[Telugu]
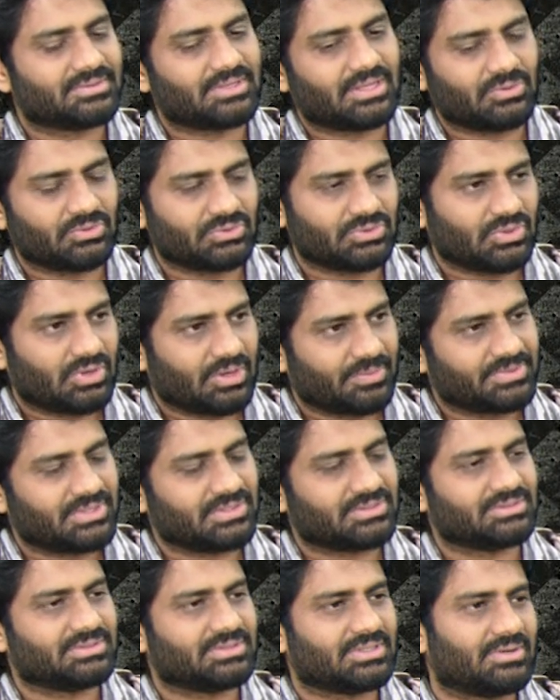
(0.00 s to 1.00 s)
దాని గురించి డెవలప్
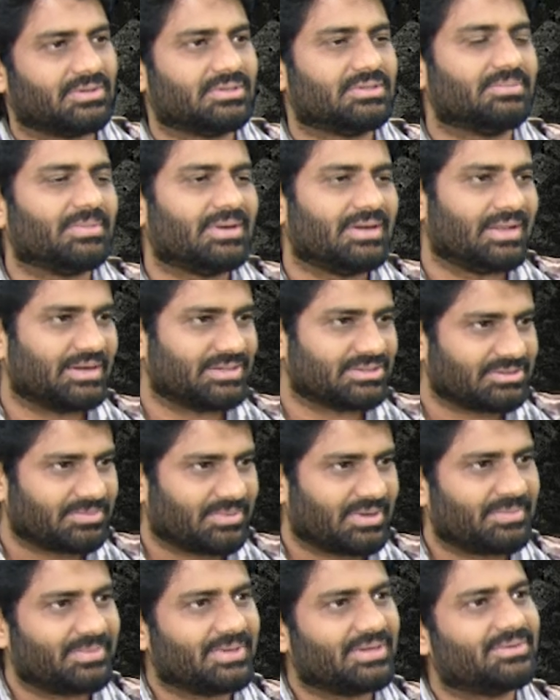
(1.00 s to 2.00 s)
చేసిన తర్వాత మా డైరెక్షన్
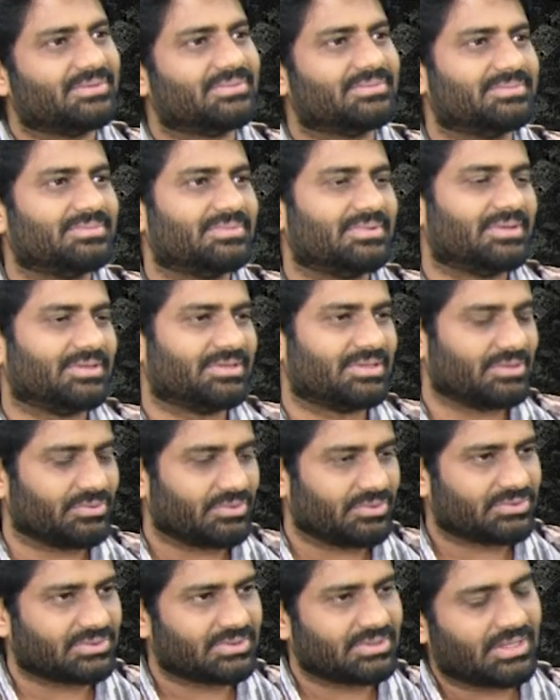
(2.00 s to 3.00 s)
డిపార్ట్మెంట్ అందరూ
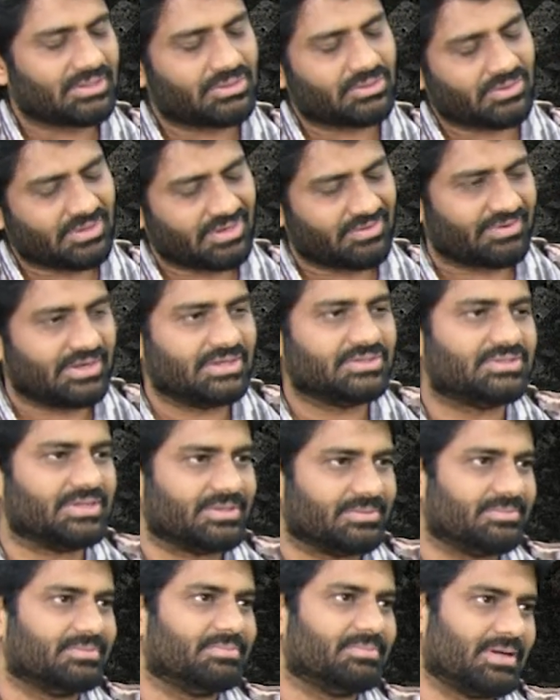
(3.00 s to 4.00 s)
కూర్చొని అందరూ కూడా నా
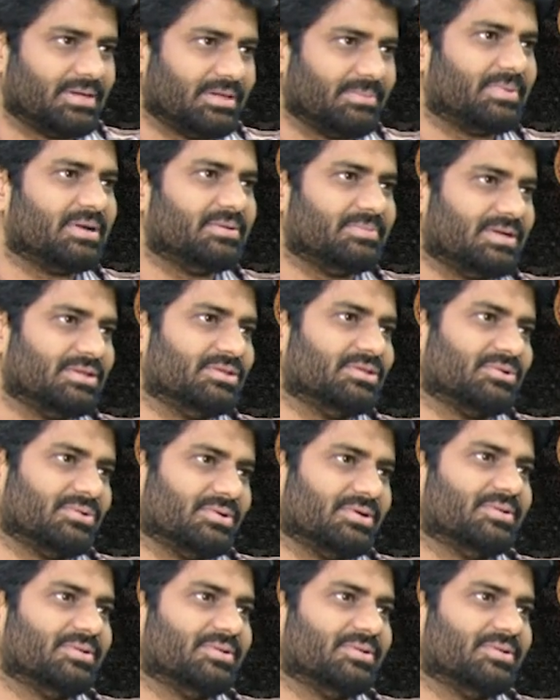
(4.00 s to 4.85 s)
ఫ్రెండ్సే మా డిపార్ట్మెంట్ అందరూ